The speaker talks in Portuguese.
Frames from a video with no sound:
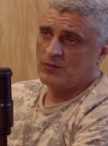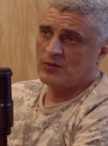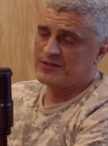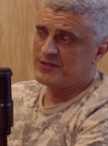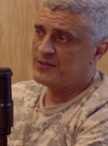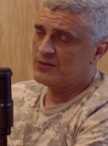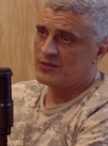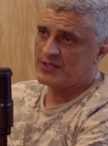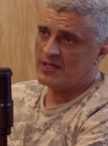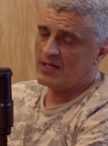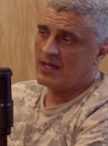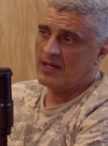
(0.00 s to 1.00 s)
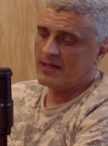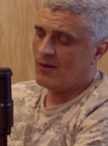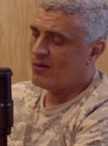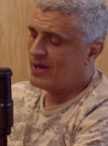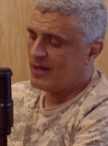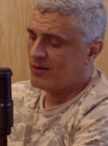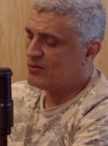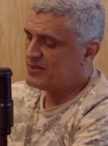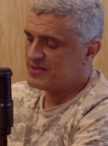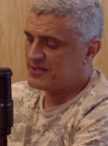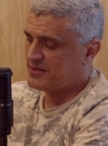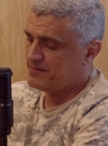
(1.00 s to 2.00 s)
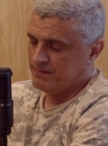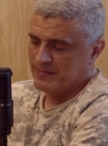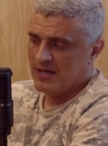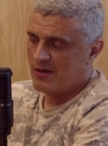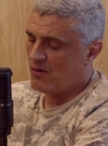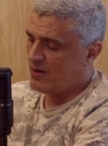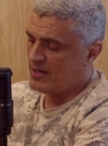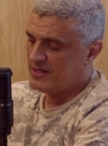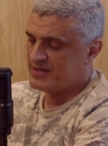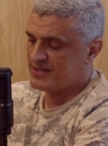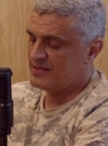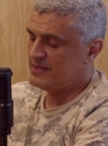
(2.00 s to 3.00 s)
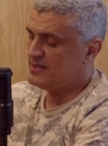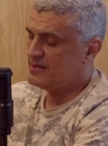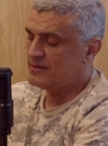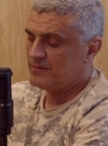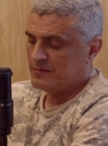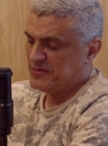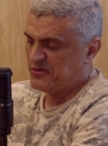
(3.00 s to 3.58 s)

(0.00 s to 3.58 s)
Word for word: Conseguiu chegar, galgar coisas melhores e pessoa